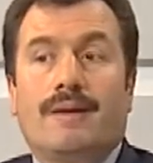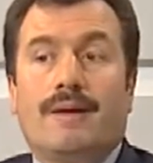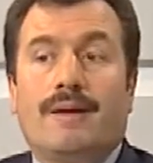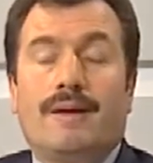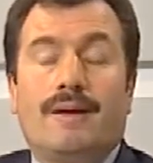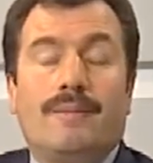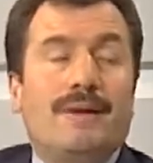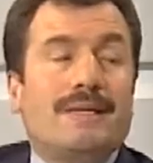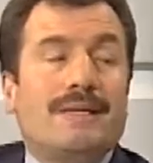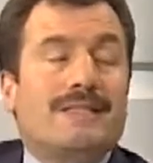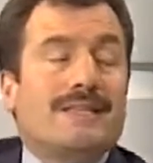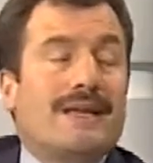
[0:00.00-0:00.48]

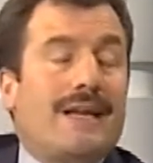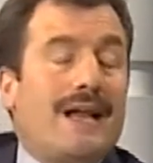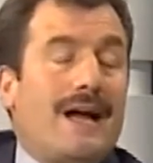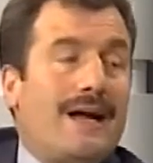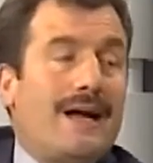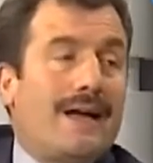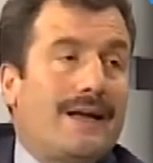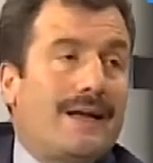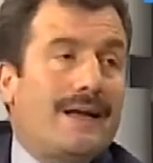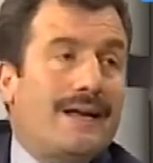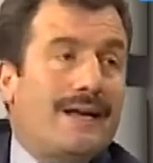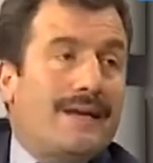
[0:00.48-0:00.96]

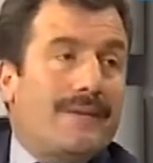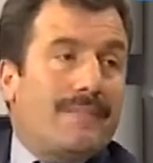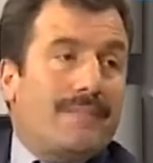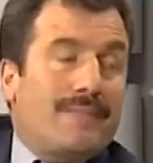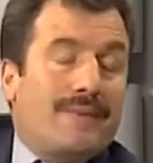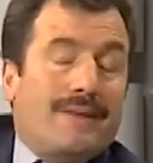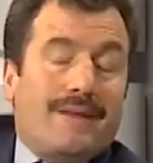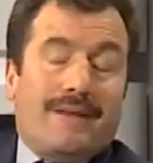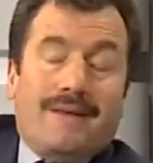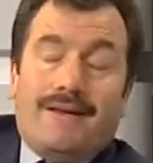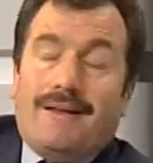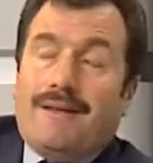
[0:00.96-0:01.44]
mesela
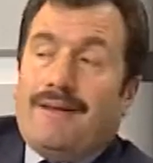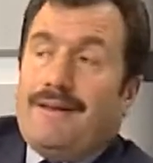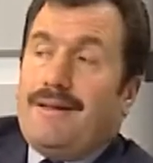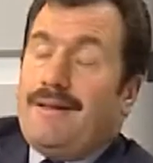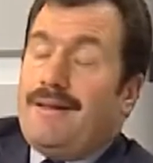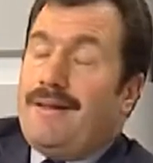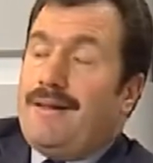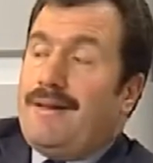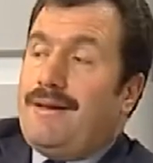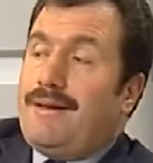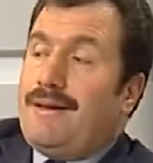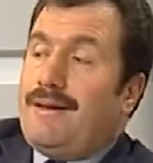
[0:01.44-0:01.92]

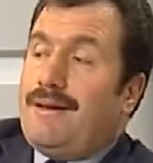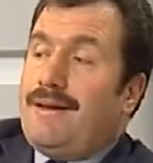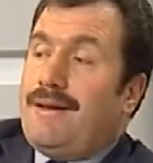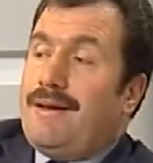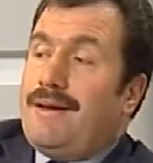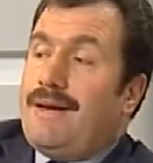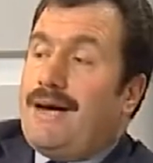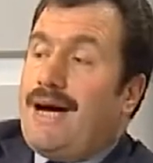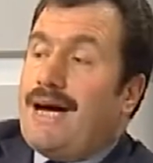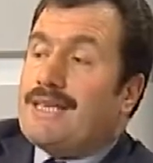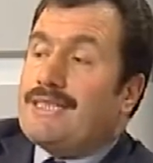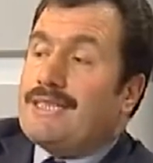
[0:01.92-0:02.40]

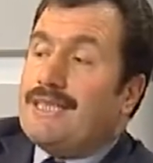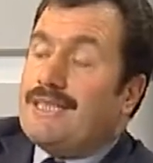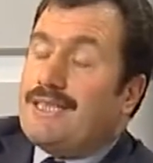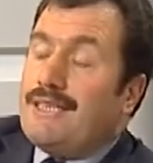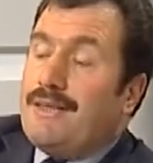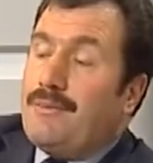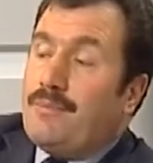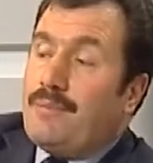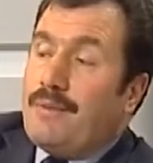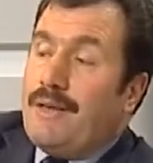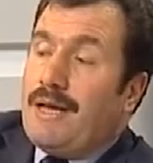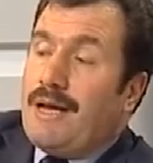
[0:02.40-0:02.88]

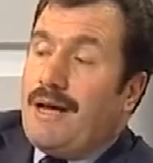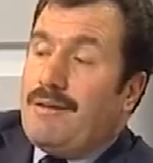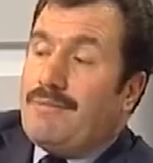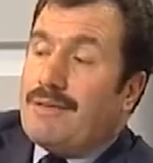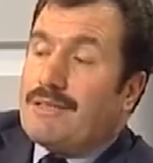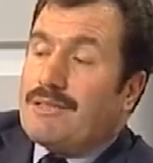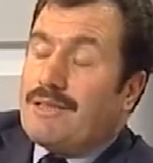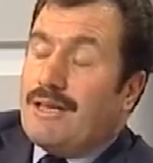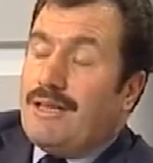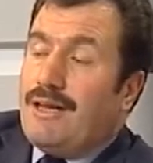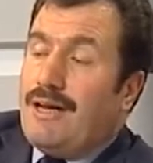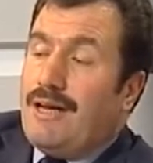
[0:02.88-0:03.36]
Hazreti Peygamber
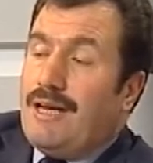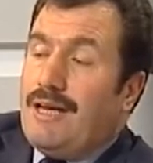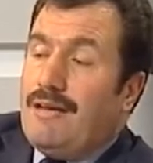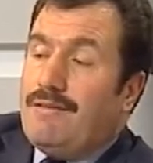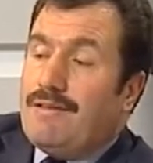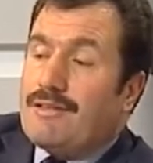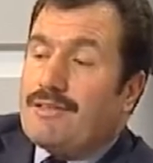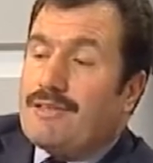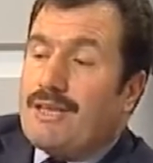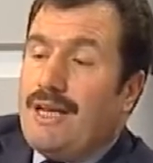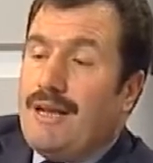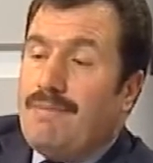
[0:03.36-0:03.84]
sallallahu aleyhi
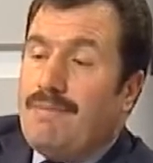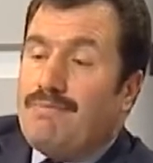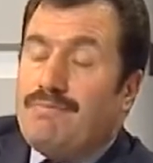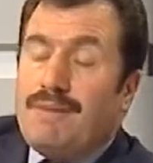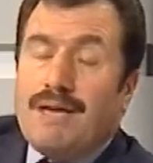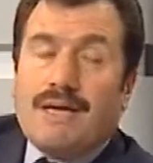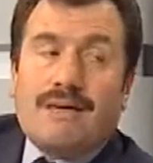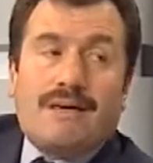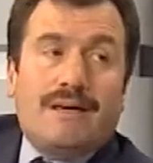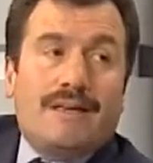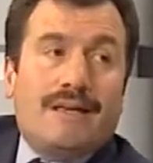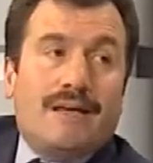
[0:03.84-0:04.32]
ve sellem
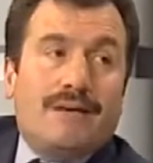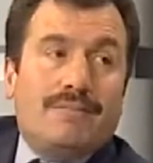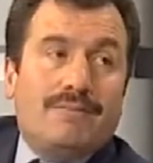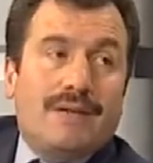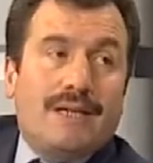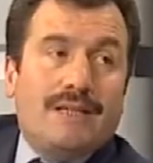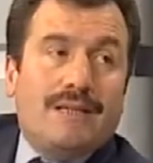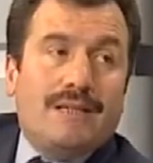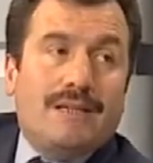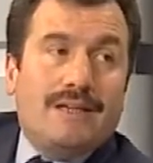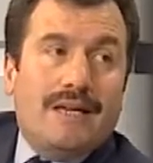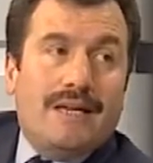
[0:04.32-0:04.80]
Mekke'den
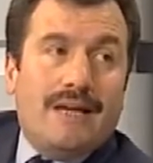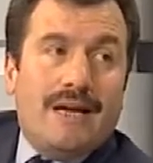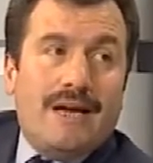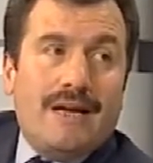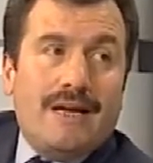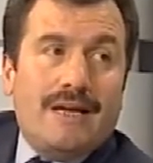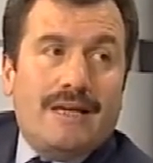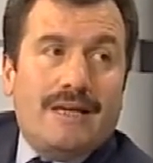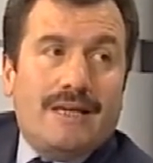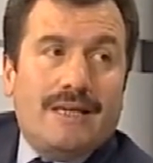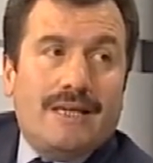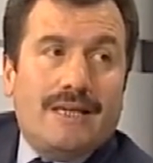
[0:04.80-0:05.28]

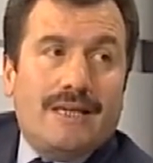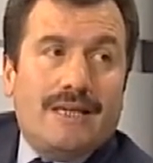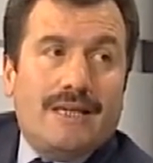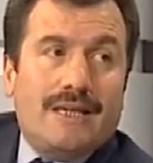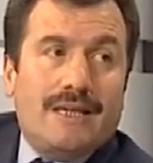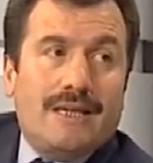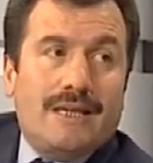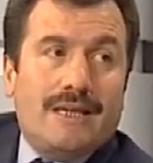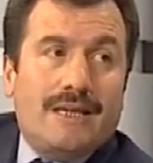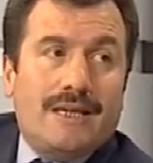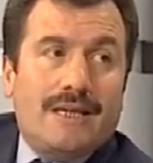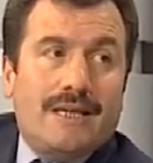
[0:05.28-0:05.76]
Medine'ye
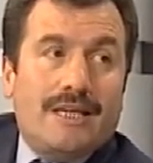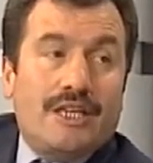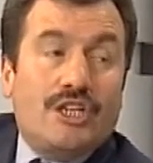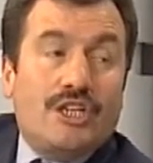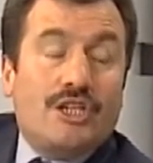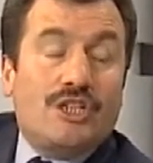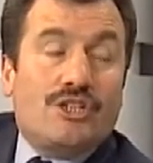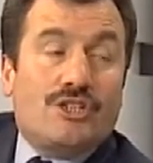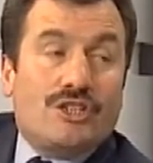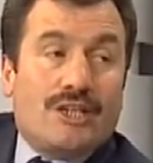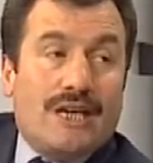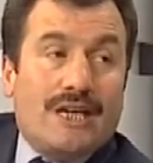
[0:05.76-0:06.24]

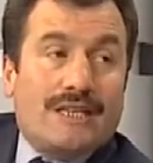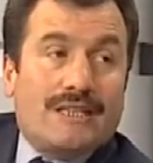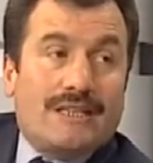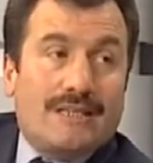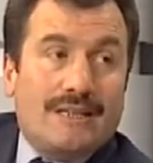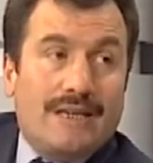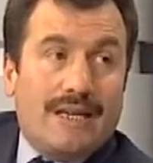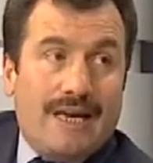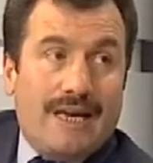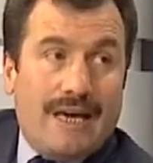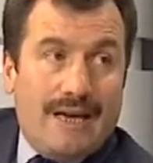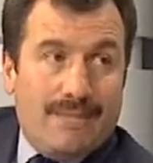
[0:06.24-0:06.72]
hicret
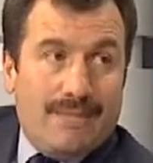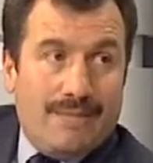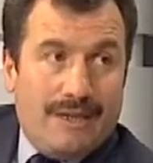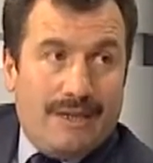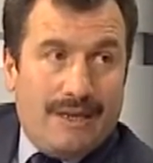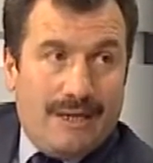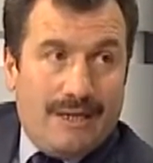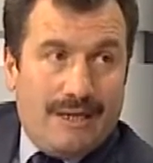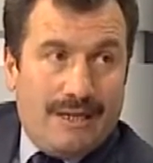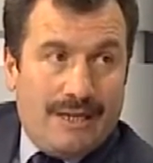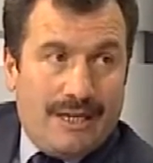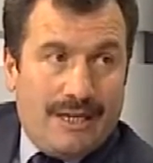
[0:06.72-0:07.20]

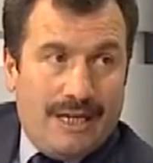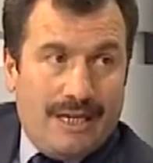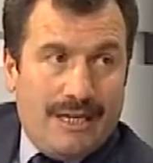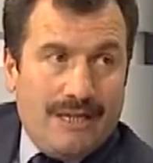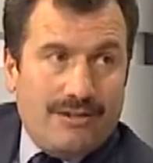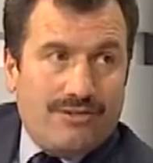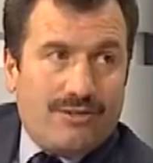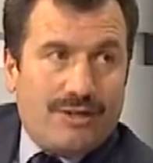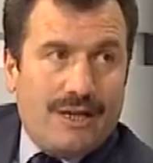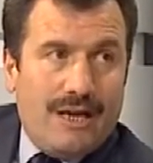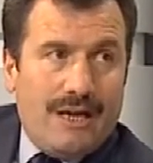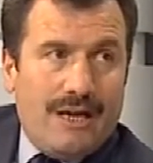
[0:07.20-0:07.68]
emri
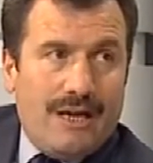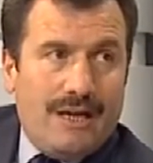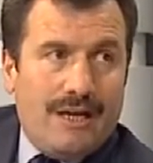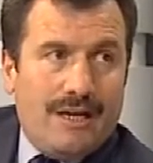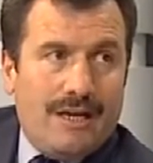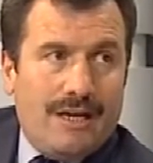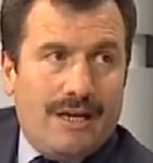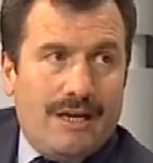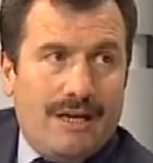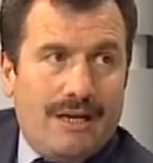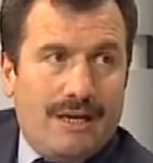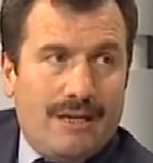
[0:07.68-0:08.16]
gelince
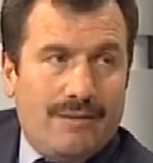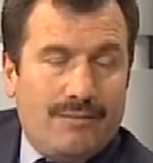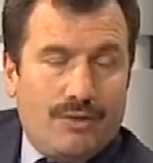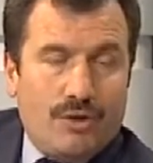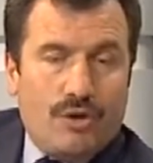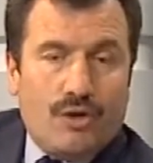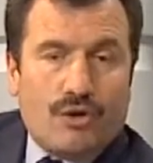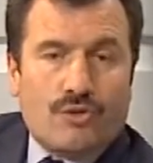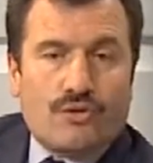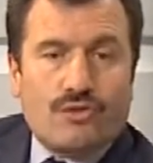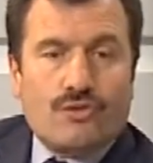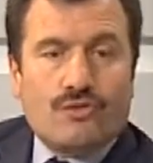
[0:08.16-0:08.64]

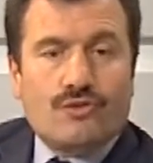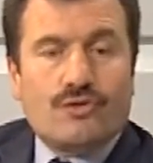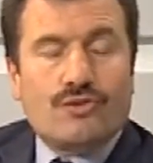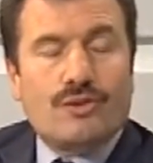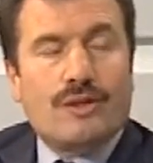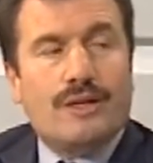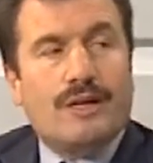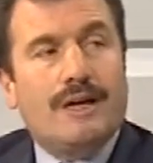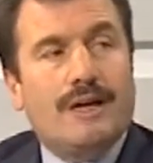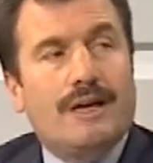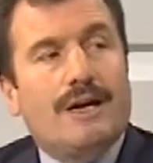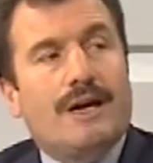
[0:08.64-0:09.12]
biliyorsunuz
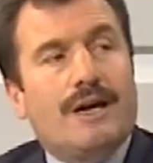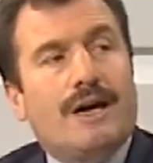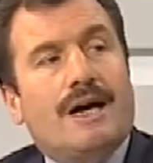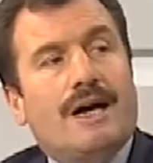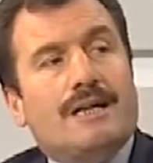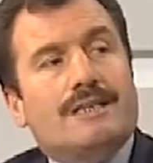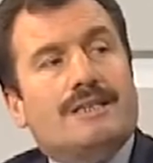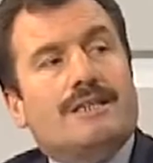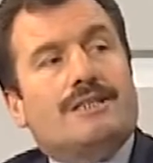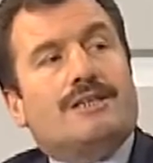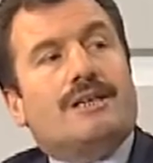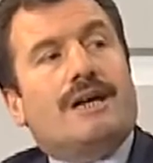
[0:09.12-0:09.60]

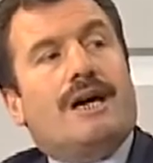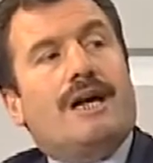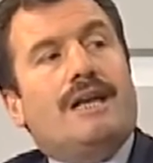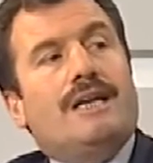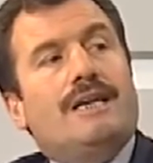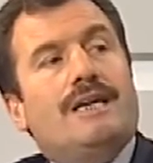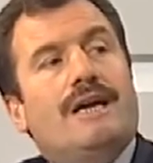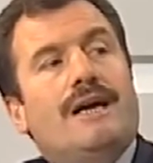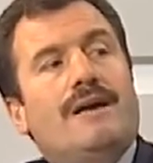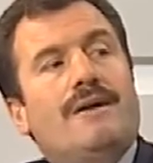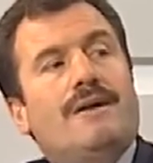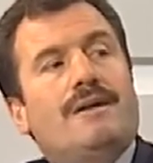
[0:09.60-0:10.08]
Hazreti
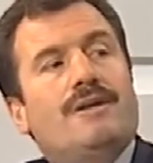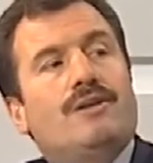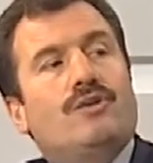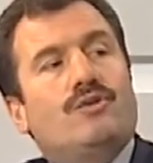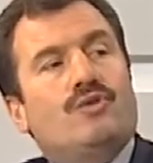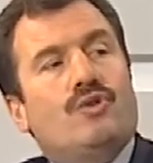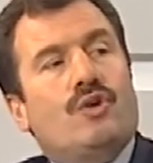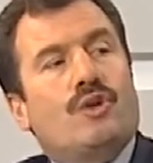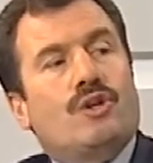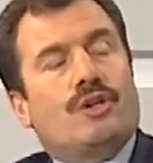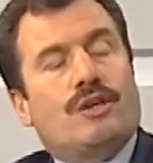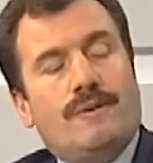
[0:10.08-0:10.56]
Ali'ye
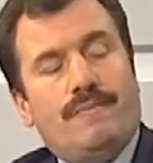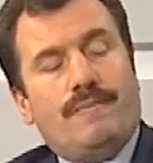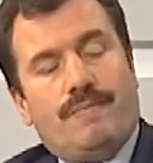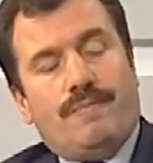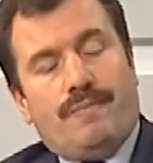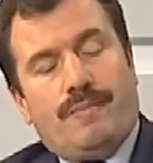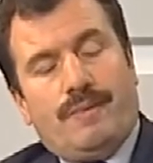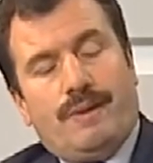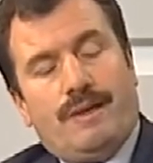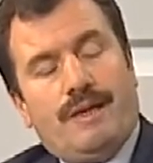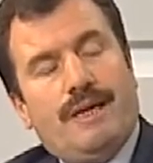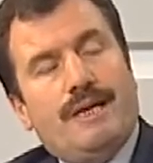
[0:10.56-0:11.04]
diyor ki
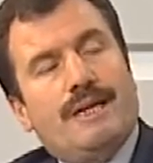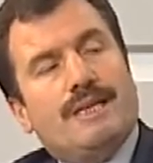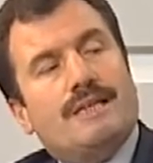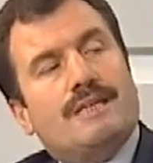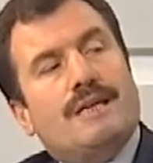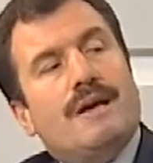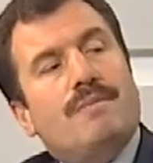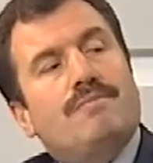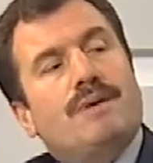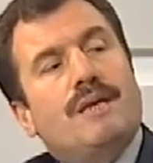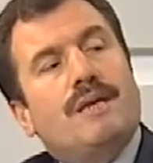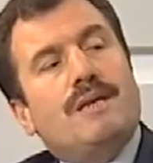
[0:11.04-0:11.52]

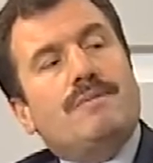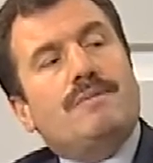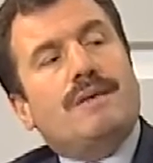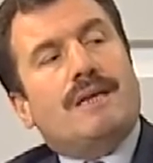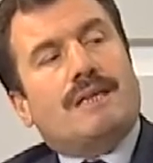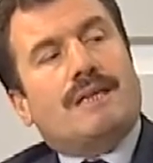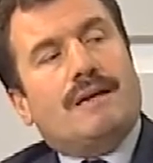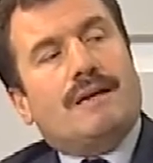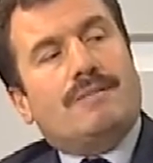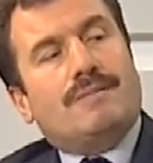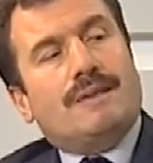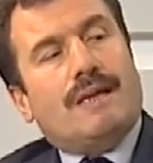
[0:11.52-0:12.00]
sen benim
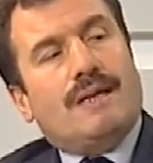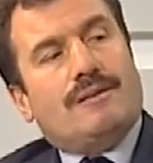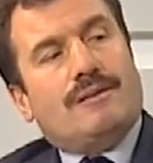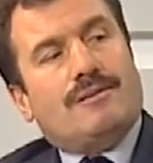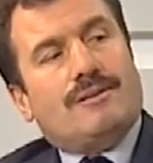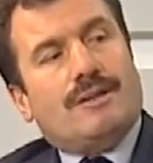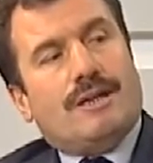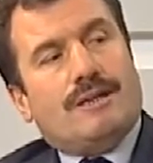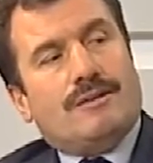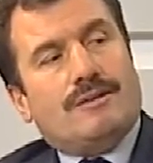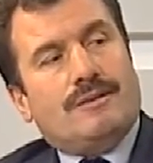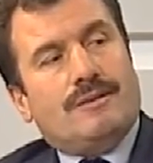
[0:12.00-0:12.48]
yatağımda
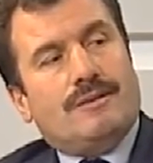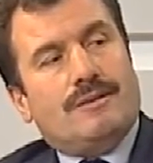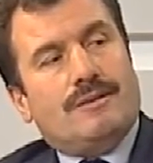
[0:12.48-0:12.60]
yatacaksın.